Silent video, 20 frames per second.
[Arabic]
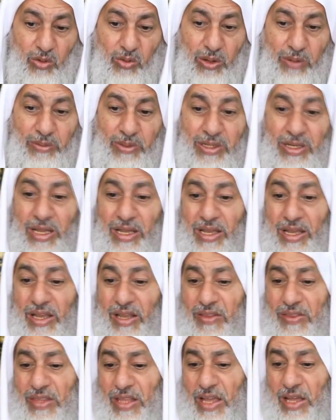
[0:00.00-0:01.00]

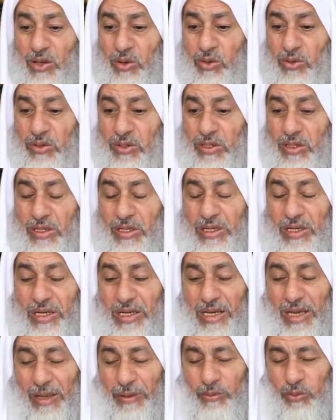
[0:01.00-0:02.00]
ومنها آثار
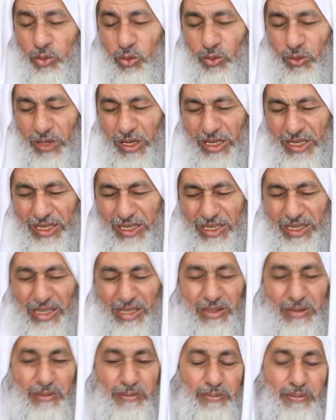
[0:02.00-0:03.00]
لم
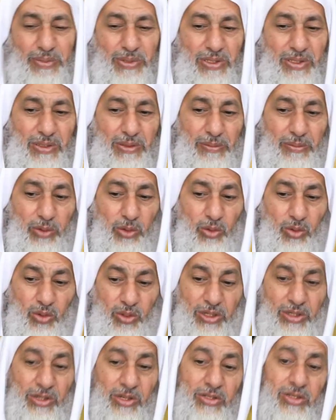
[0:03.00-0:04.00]
تقيد
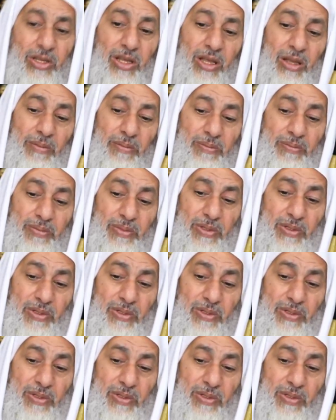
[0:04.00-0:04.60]
بلغ النصاب